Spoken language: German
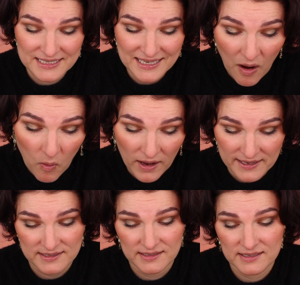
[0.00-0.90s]
die ich auch
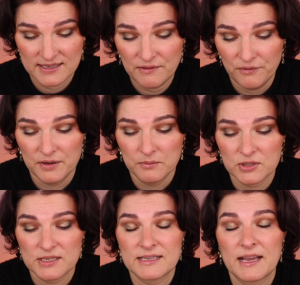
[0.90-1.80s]
echt interessant finde,
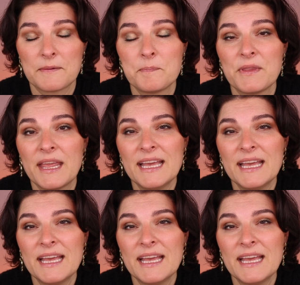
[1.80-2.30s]
muss ich sagen.